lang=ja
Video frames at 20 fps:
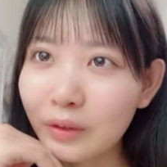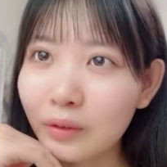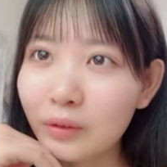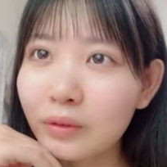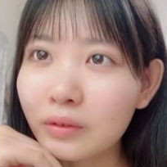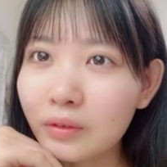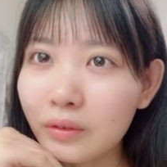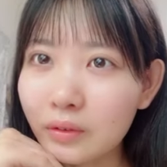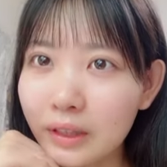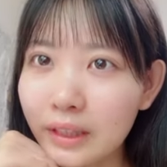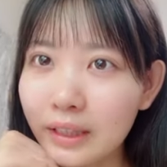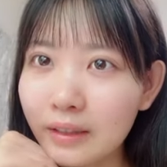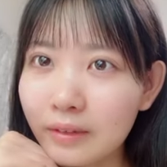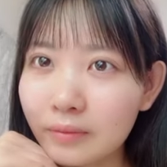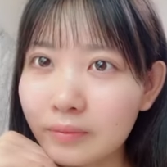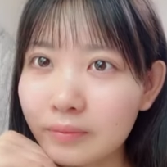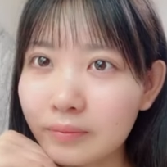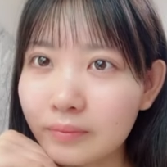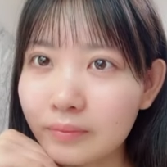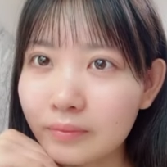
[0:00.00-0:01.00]
今日本当に
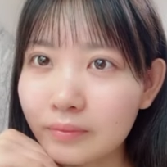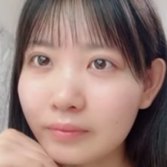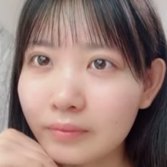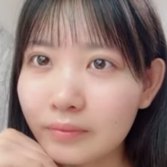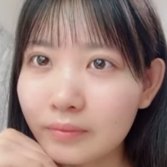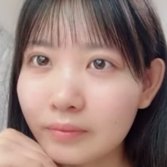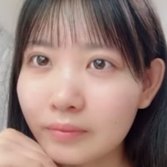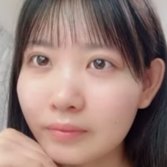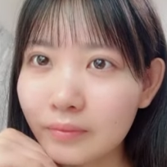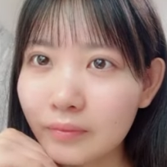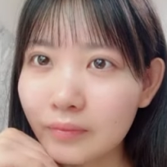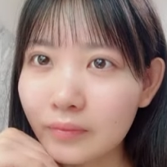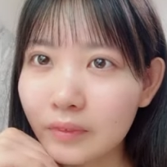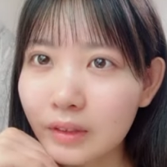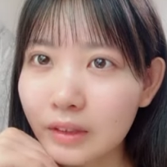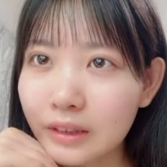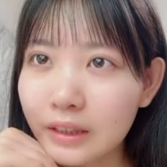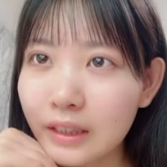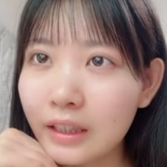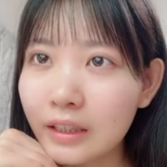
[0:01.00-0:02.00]

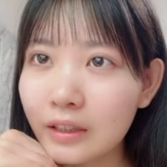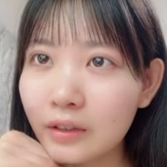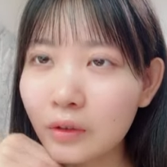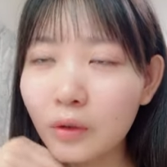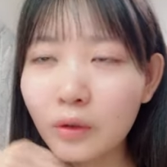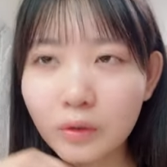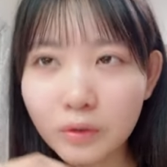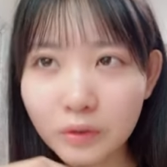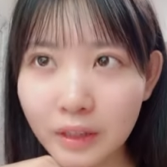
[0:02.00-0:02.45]
席遠